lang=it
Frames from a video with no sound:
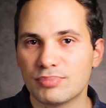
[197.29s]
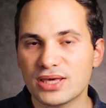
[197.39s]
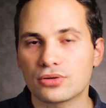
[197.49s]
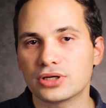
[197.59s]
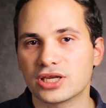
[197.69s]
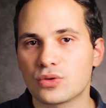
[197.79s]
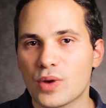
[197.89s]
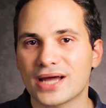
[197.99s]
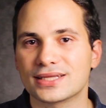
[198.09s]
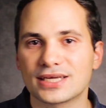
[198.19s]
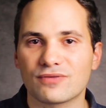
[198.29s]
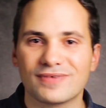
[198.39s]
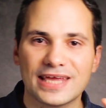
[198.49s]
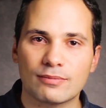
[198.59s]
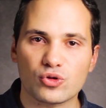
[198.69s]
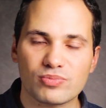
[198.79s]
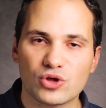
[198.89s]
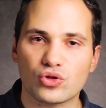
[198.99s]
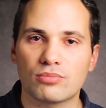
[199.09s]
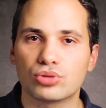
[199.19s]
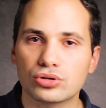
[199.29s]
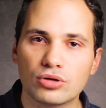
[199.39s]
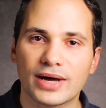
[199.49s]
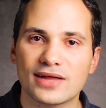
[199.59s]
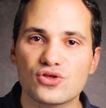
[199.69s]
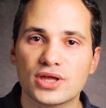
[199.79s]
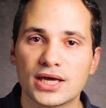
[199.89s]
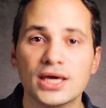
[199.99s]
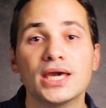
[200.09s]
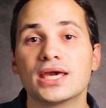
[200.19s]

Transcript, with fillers: piccoli riquadri che vediamo spesso a bordo pagina